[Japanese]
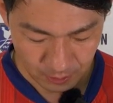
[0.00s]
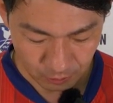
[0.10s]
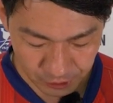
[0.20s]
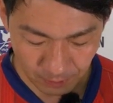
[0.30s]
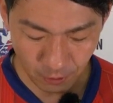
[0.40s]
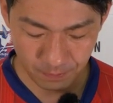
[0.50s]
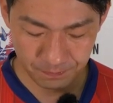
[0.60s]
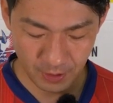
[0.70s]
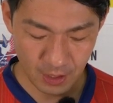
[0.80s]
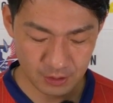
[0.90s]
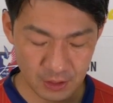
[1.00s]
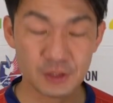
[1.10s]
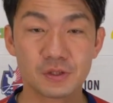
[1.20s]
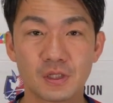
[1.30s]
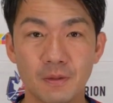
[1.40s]
こちらも、えー、
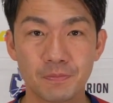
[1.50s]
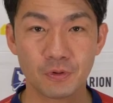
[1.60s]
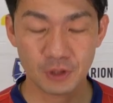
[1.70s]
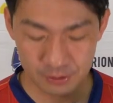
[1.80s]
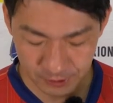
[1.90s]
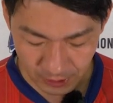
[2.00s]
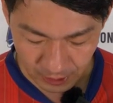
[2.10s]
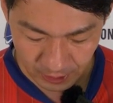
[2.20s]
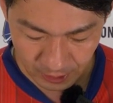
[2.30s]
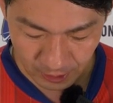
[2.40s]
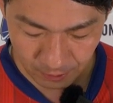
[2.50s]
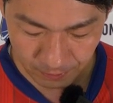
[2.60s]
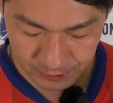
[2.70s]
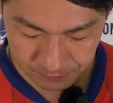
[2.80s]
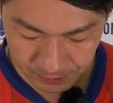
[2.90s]
先日発表いたしました、えー、
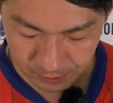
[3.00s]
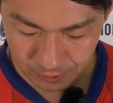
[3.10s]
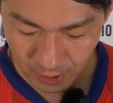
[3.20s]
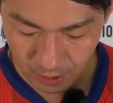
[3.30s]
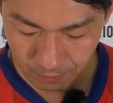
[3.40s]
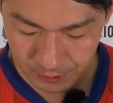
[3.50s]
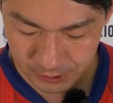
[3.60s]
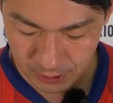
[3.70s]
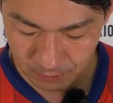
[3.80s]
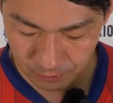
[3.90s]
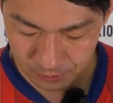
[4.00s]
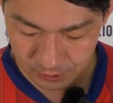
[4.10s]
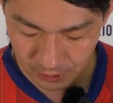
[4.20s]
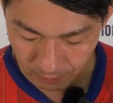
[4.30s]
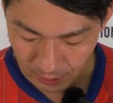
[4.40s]
ファジビール、えー、
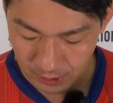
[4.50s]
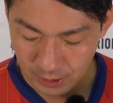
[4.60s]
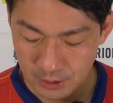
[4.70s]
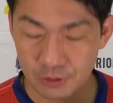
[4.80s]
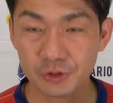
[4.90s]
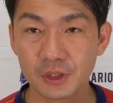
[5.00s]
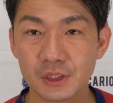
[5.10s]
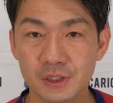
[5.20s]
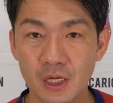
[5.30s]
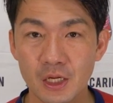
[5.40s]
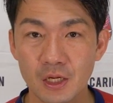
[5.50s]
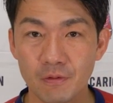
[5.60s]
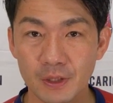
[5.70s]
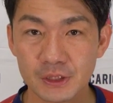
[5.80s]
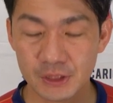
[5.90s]
ファジレモンサワーそしてですね
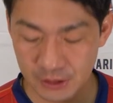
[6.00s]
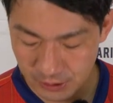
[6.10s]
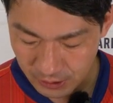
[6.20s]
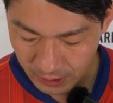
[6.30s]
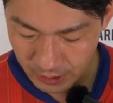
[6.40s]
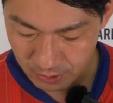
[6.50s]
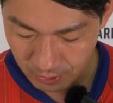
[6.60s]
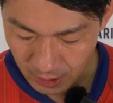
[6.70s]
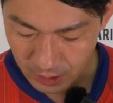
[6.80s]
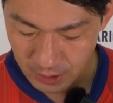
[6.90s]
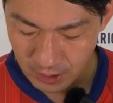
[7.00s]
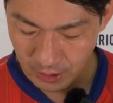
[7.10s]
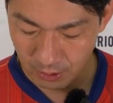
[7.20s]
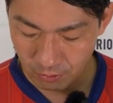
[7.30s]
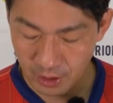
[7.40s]
ファジジンジャーエールが、
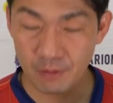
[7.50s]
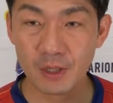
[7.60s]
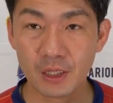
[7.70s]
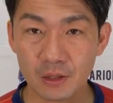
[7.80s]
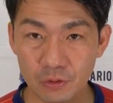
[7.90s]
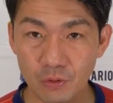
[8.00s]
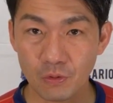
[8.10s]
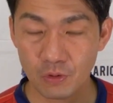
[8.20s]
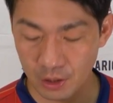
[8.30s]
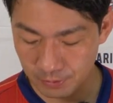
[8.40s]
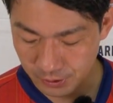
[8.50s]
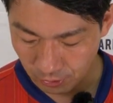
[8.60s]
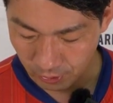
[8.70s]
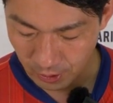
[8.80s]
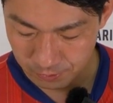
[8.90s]
え岡山県と岡山市
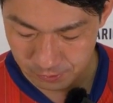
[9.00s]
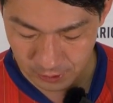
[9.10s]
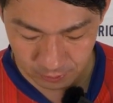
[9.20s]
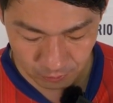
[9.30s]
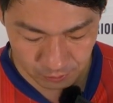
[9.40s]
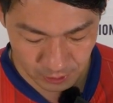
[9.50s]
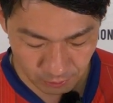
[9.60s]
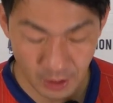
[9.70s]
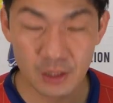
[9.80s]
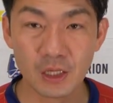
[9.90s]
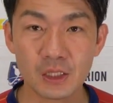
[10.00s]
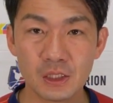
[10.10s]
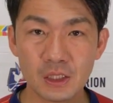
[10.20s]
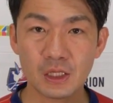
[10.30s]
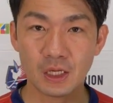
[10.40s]
の、えふるさと納税の返礼
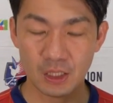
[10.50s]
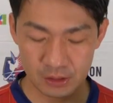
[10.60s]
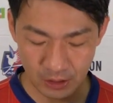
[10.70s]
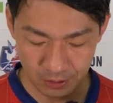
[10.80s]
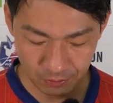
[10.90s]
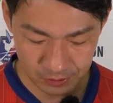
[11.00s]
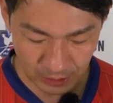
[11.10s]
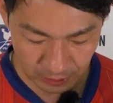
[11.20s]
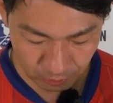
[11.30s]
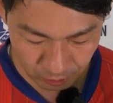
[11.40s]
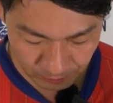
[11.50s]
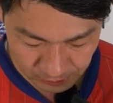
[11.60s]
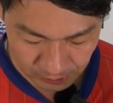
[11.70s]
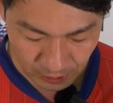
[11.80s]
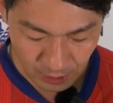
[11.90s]
品に、え採用されておりま
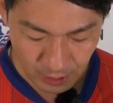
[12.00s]
す